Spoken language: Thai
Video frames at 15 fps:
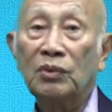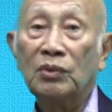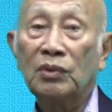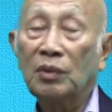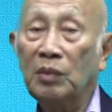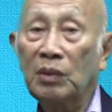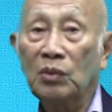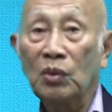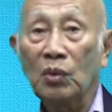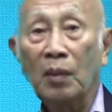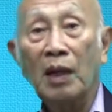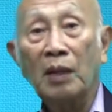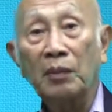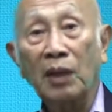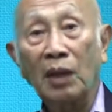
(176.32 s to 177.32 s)
ซึ่งมีสุข
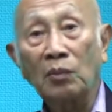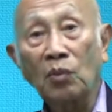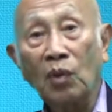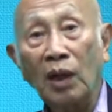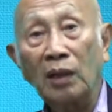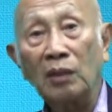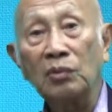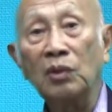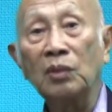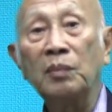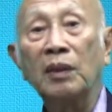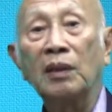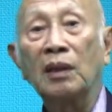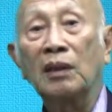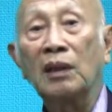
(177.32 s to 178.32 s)
ภาพแข็งแรงหรือ
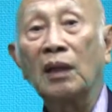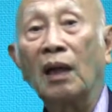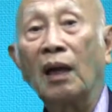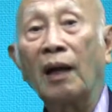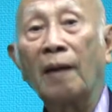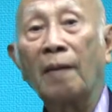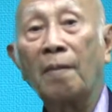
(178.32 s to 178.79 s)
เป็นนักกีฬา